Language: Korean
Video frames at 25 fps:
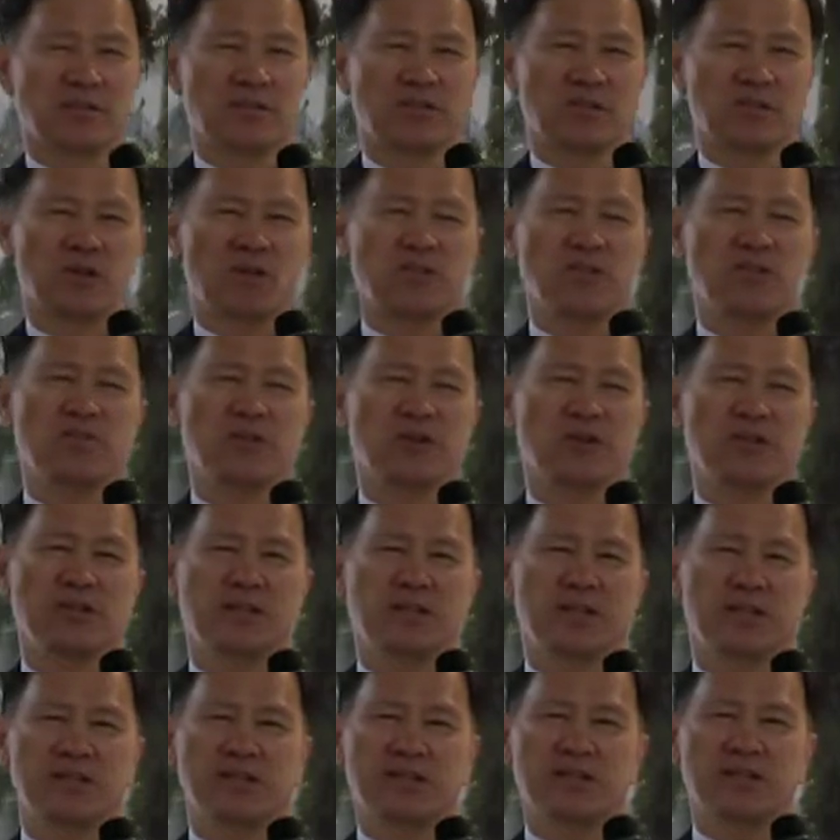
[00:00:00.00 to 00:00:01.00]

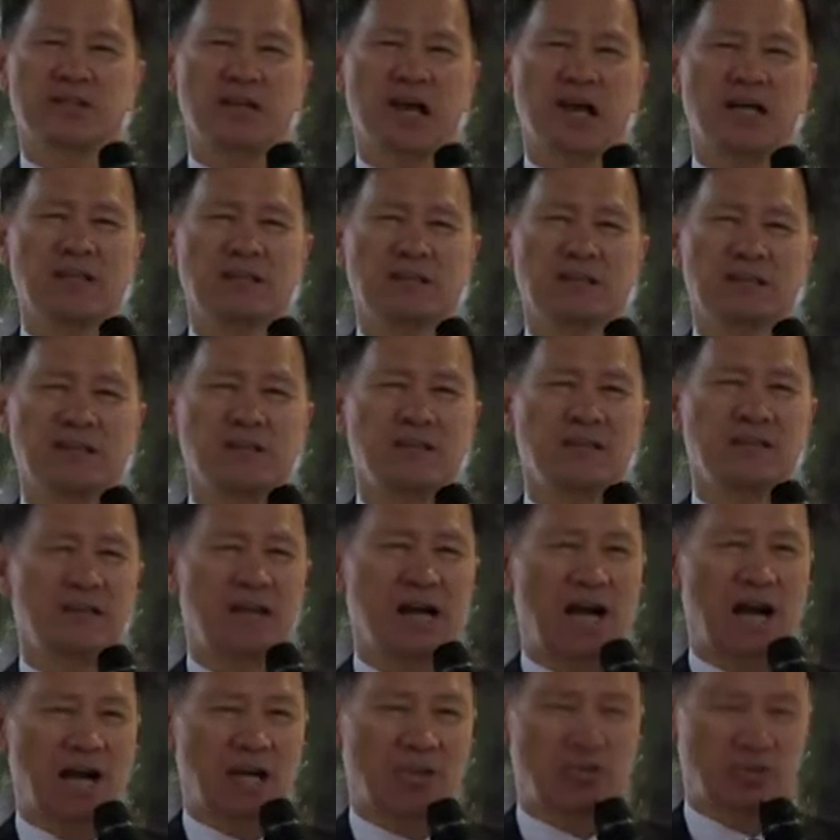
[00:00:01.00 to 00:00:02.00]
형편이라는 사실을
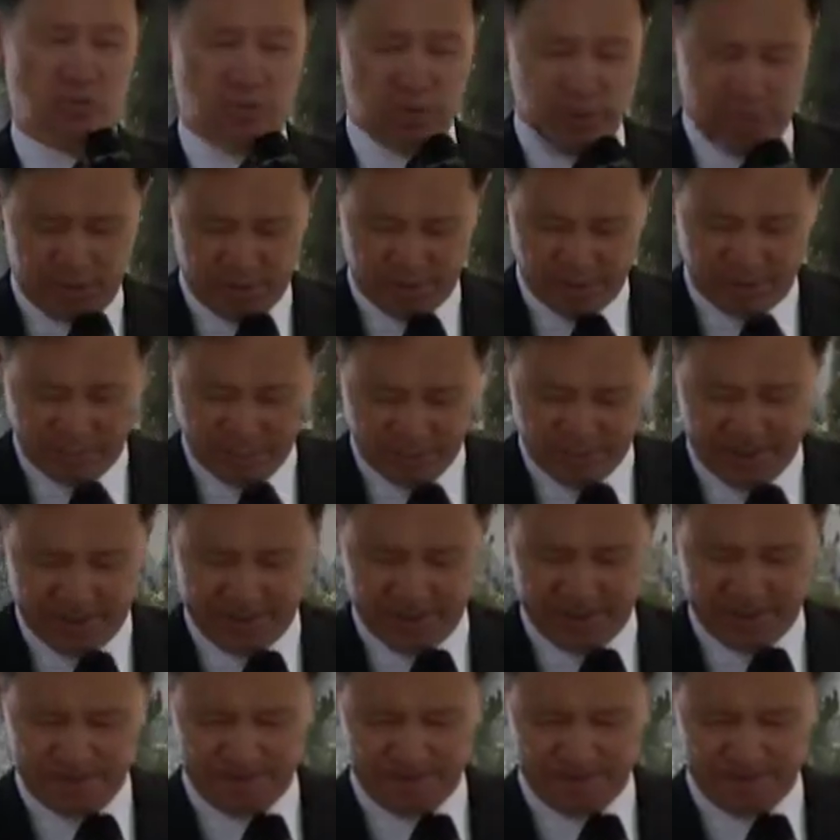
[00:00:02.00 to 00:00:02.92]
알 수가 있습니다.